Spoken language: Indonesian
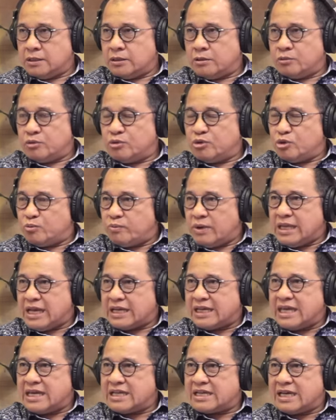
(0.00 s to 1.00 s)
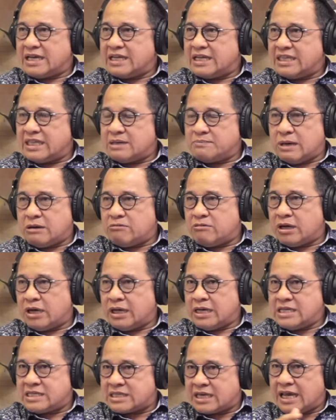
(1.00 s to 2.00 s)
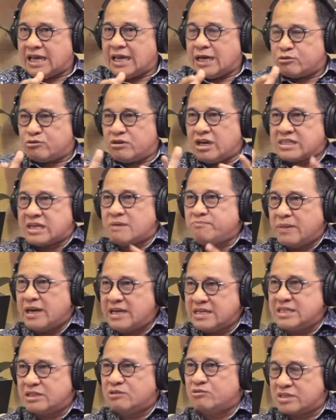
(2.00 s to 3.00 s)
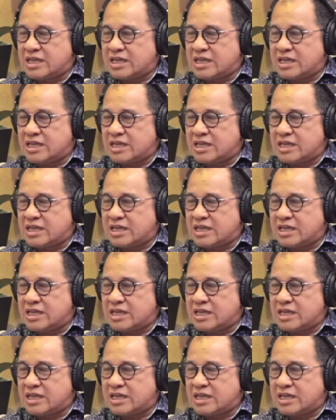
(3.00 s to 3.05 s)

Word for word: untuk meyakinkan kita bahwa Israel sudah sampai di situ